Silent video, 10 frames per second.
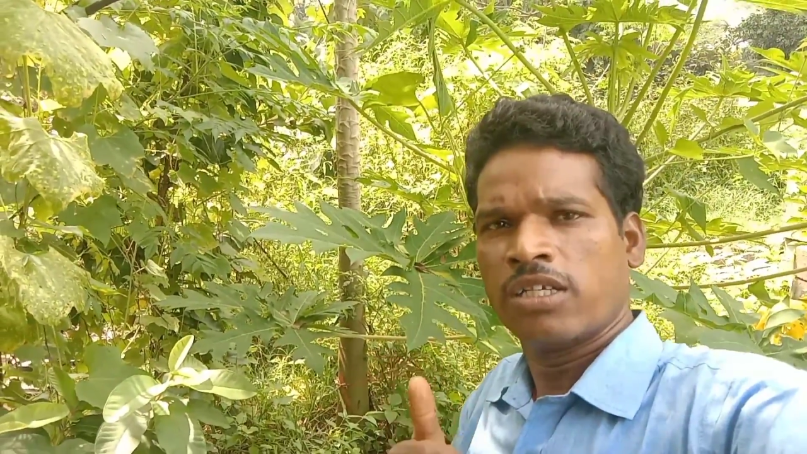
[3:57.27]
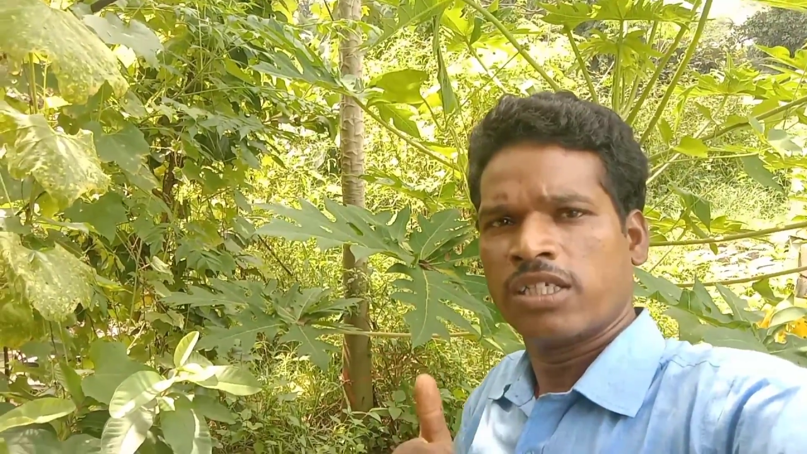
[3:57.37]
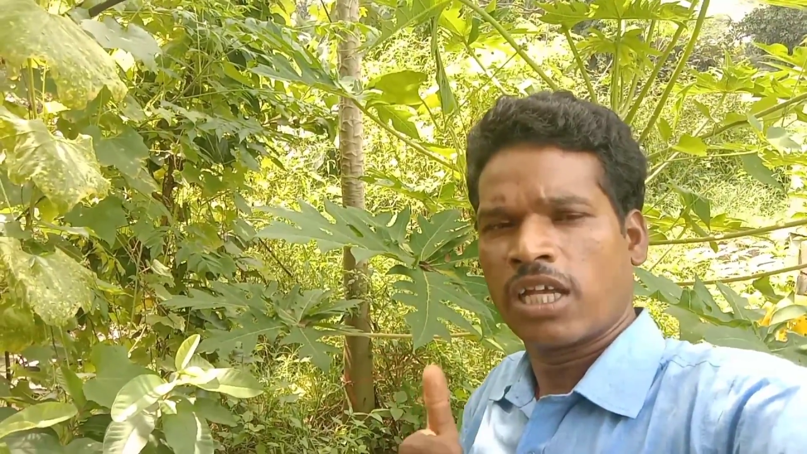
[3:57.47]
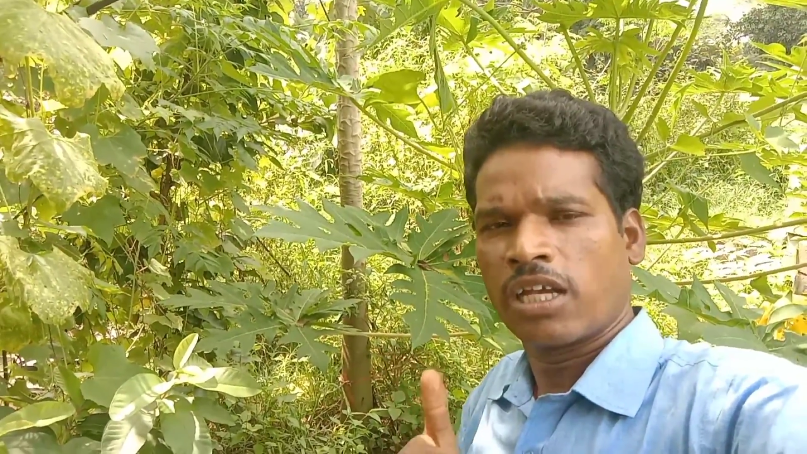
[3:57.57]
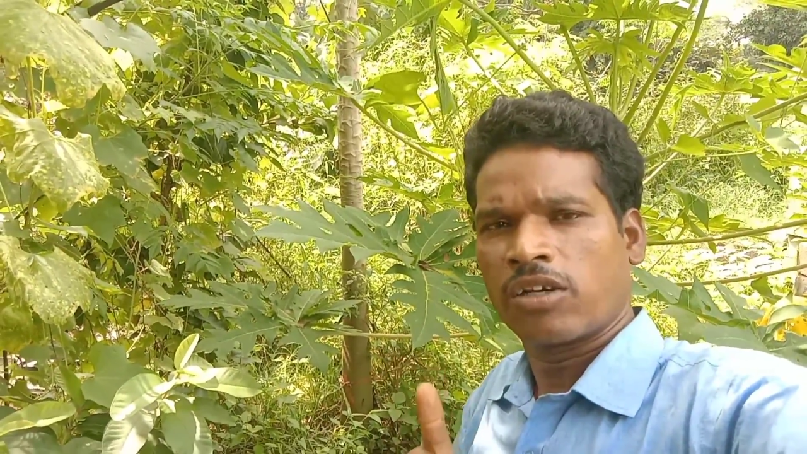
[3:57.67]

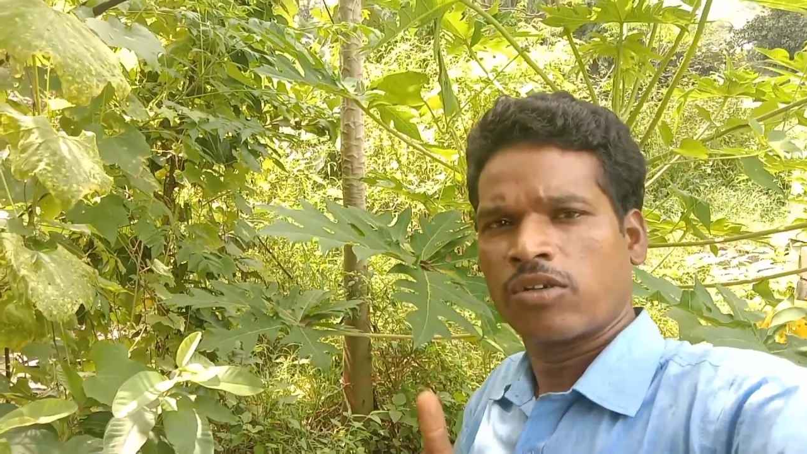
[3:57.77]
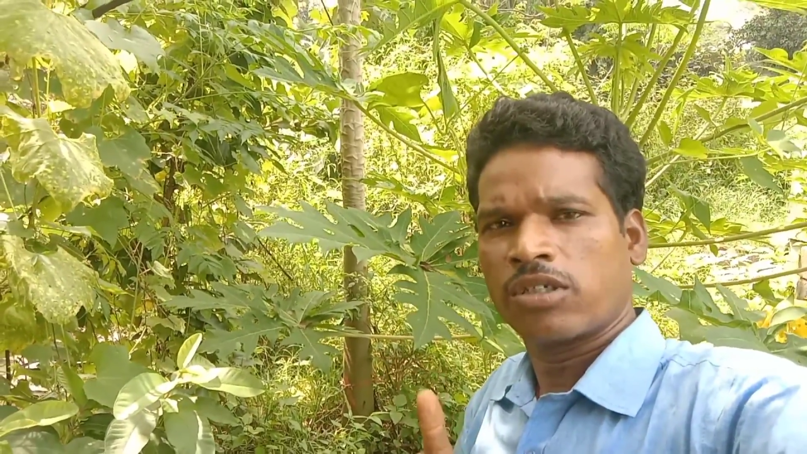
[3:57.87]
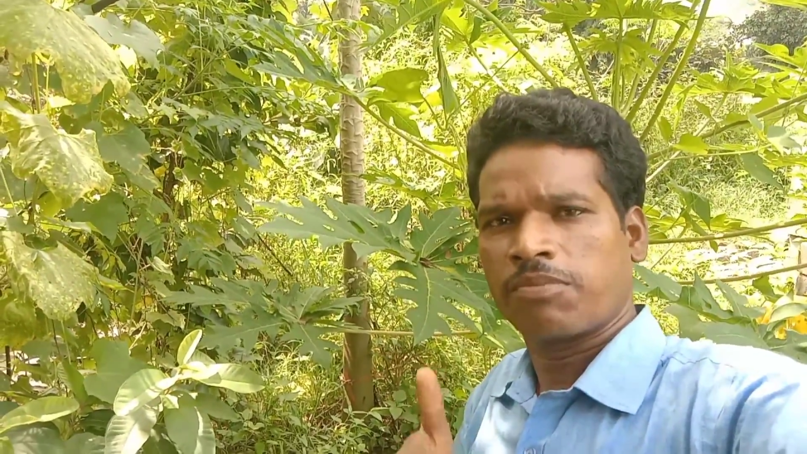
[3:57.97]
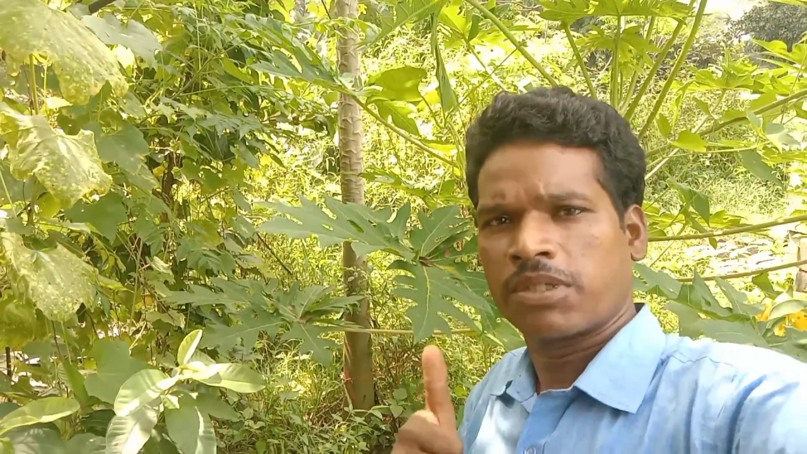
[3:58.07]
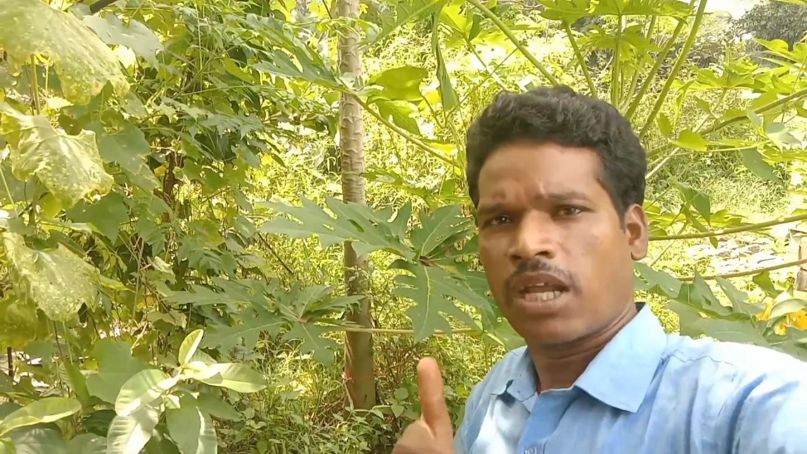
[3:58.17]
चैनल को
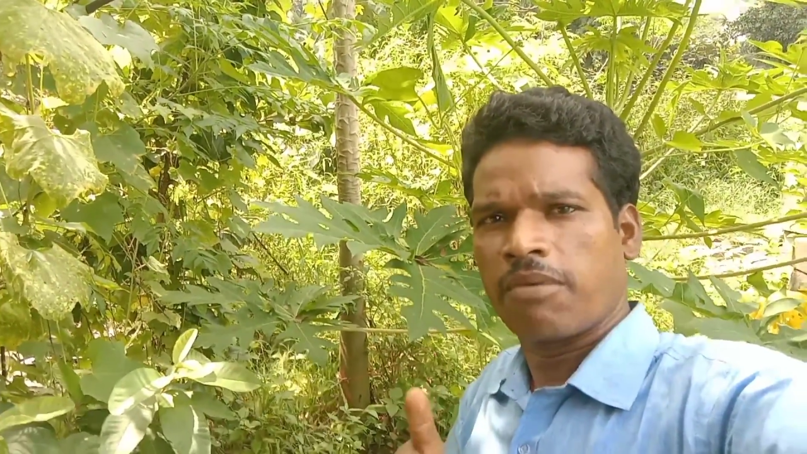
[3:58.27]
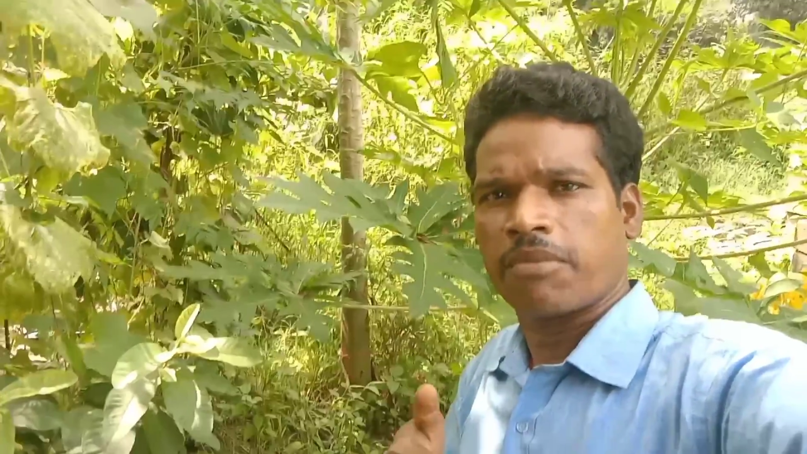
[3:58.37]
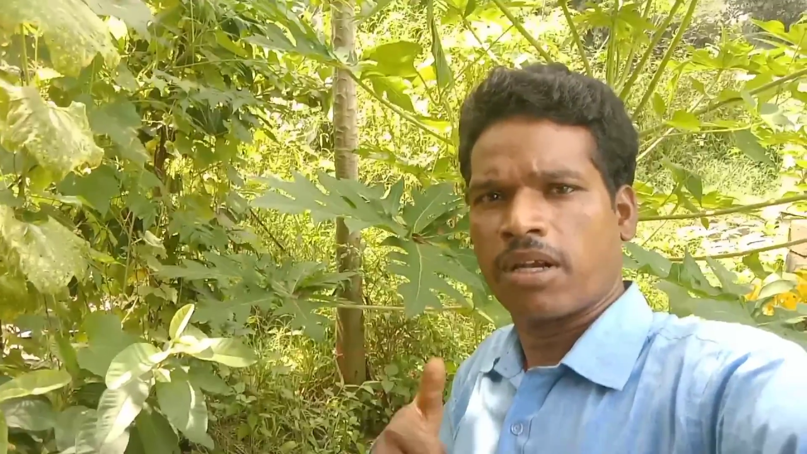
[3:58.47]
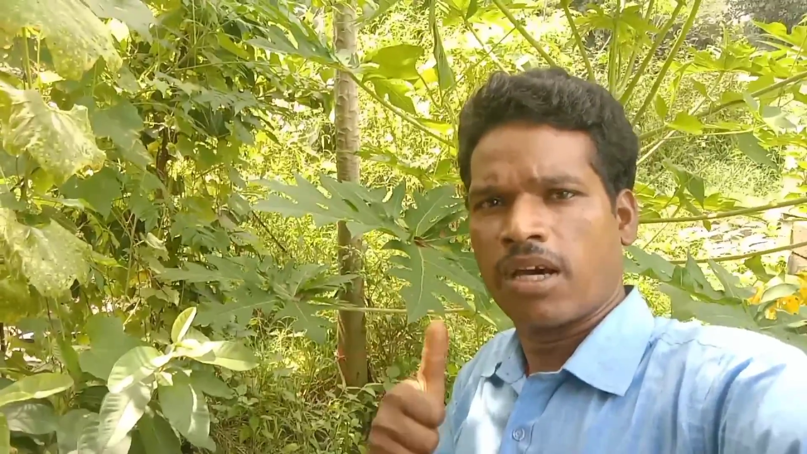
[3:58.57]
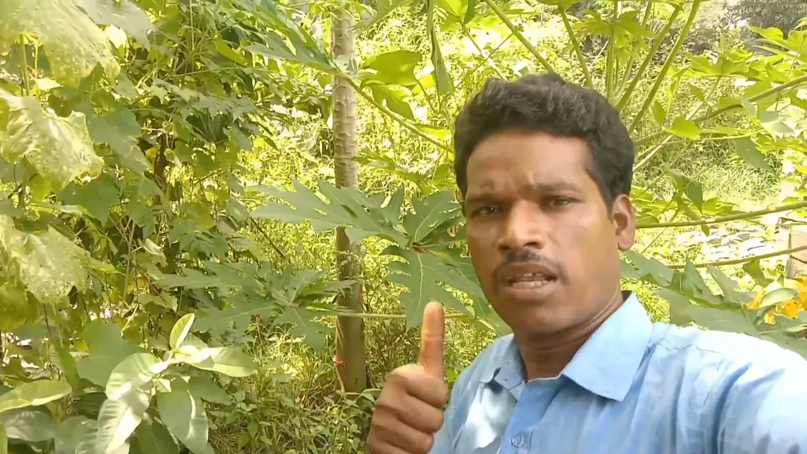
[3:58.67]
सब्सक्राइब
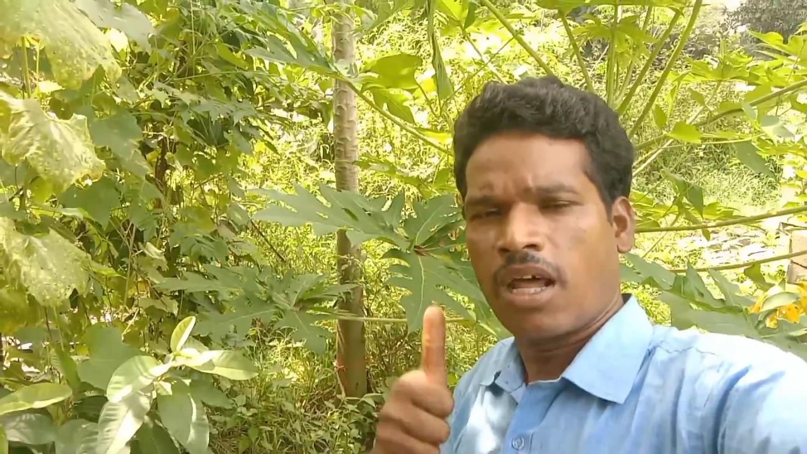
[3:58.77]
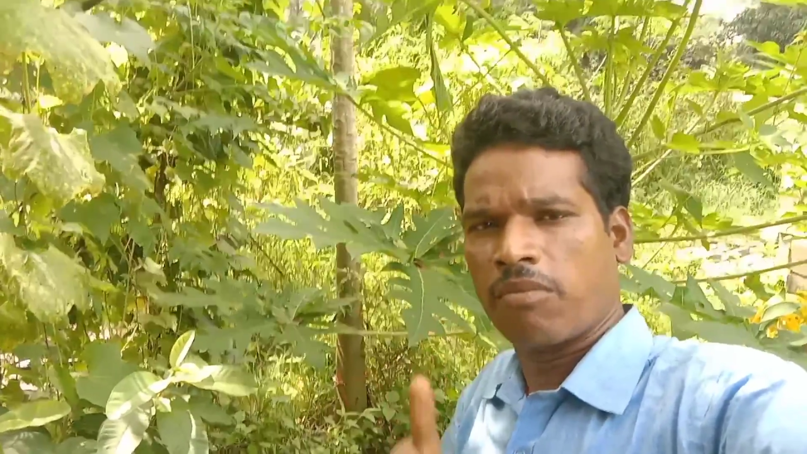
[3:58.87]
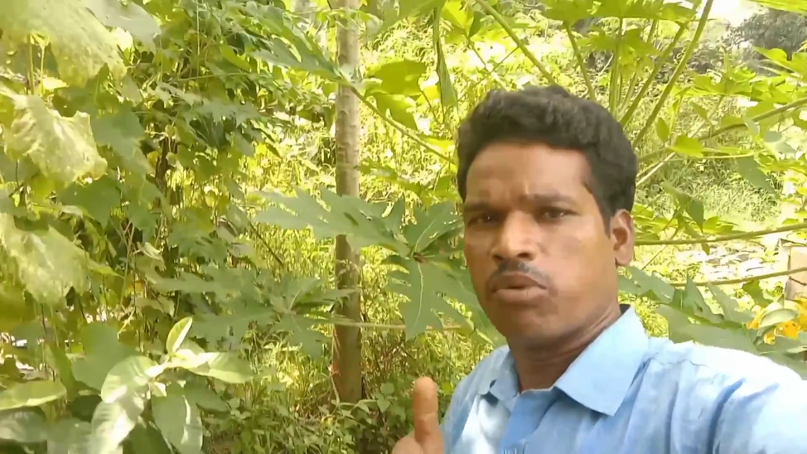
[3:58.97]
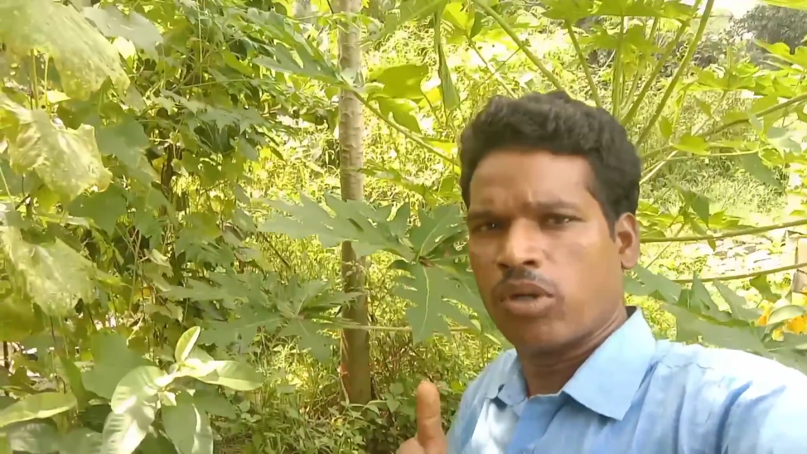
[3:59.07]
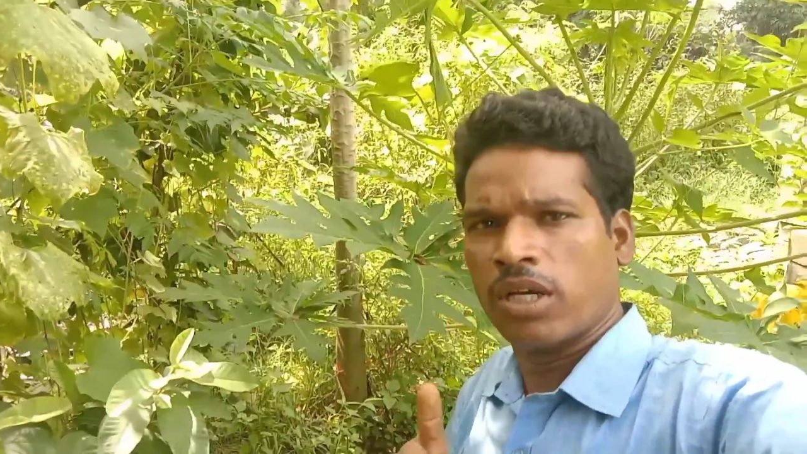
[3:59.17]
करना ना
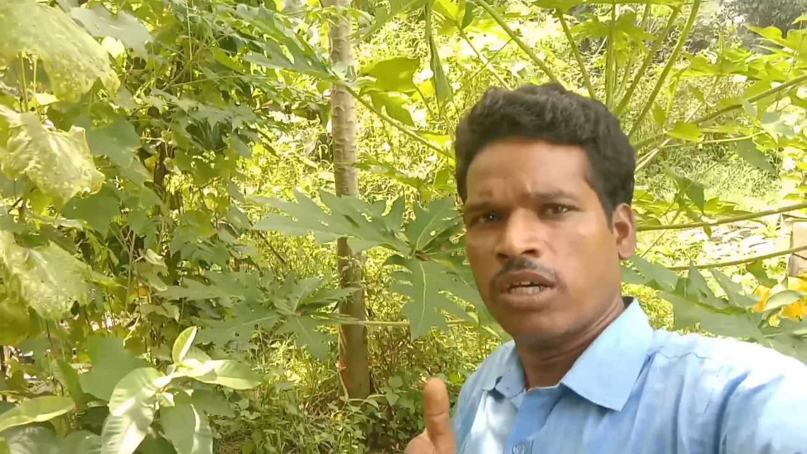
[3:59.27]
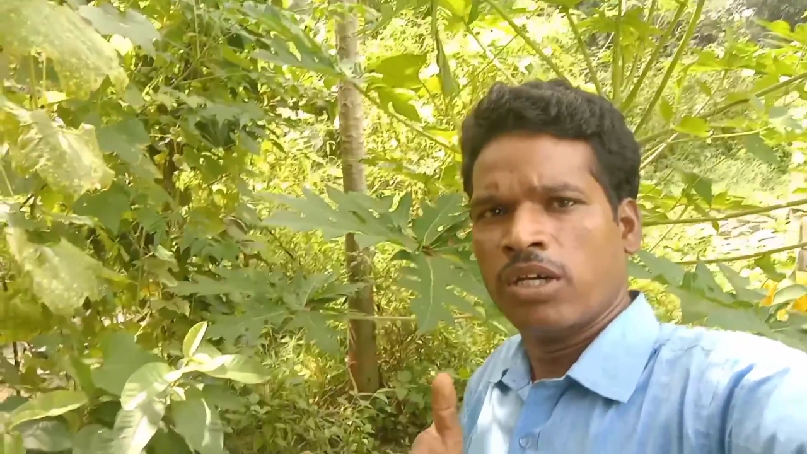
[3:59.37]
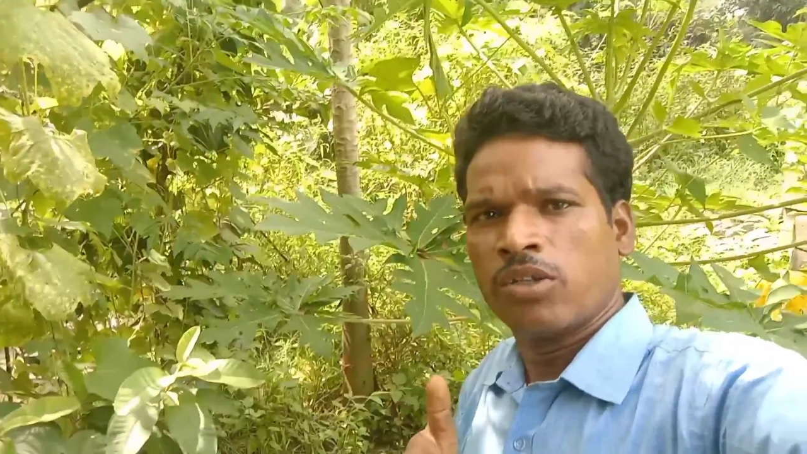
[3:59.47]
भूलें